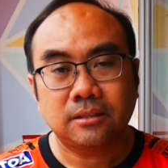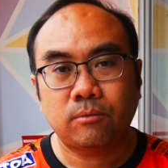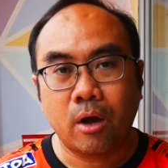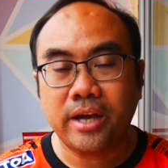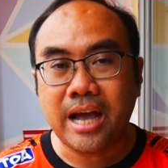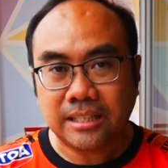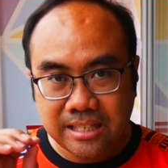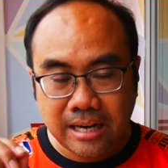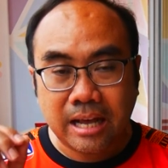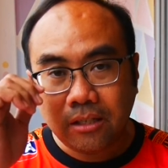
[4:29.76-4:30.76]
เอาง่ายๆช
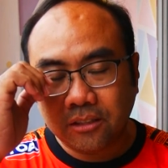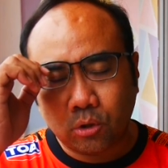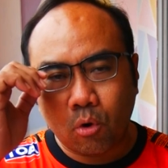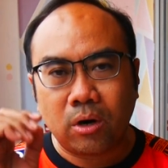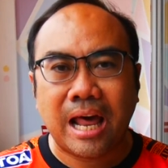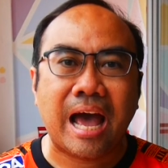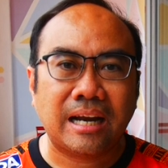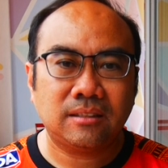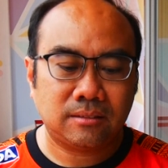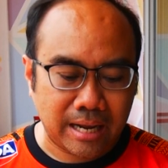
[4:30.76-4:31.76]
นะได้หนึ่งจุดหกล้าน
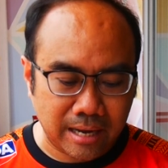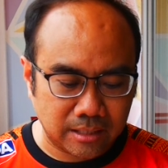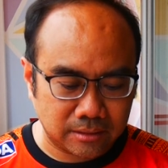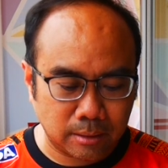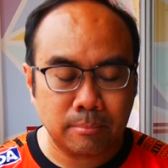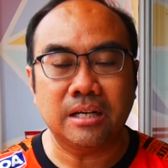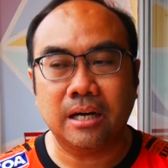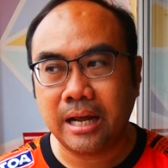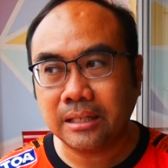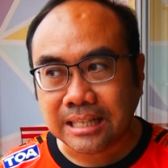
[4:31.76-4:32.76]
ถ้าเกิดเสมอ
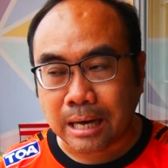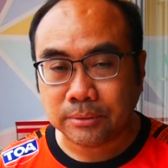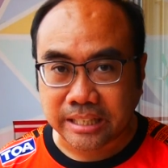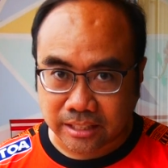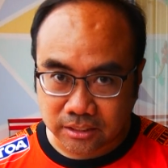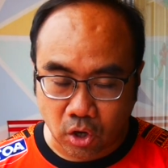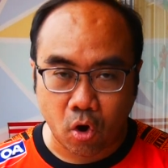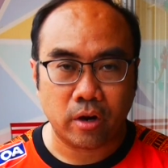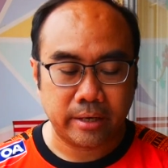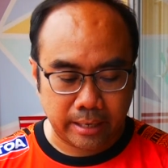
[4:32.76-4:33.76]
ได้สามแสนสอ
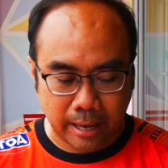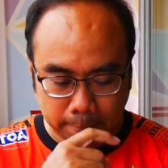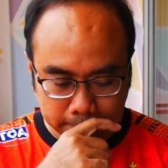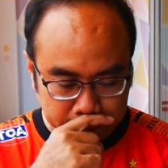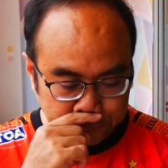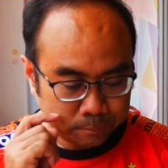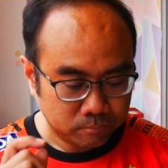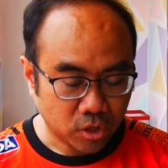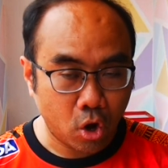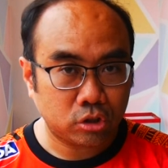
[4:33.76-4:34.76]
งนะครับ
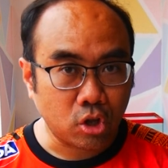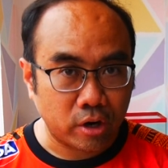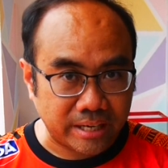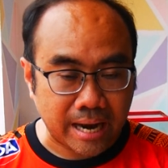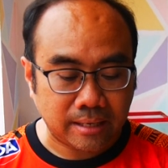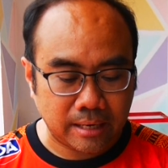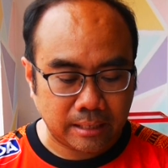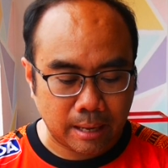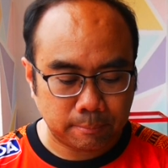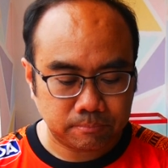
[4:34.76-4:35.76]
ก็ต่อนนัดนะ
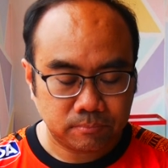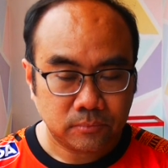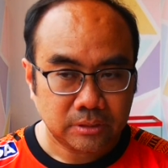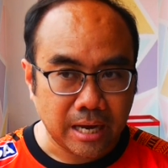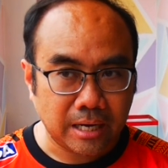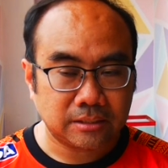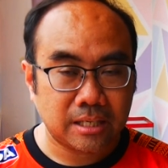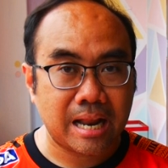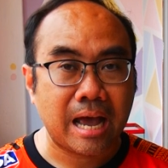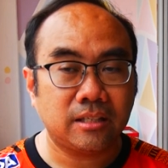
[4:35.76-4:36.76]
ครับถ้าเกิด
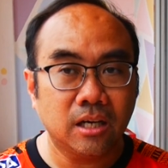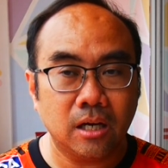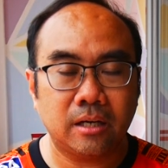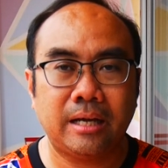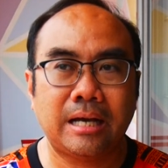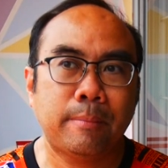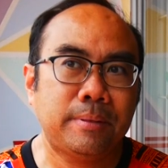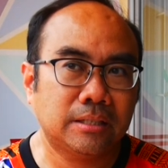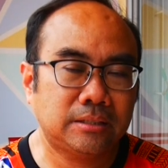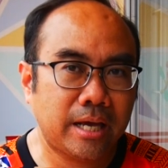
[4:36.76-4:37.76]
ชนะเยอะนะครับอ
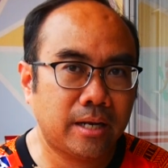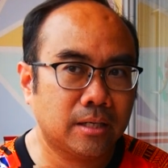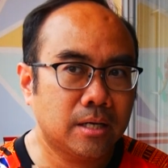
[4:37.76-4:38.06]
ย่างเช่น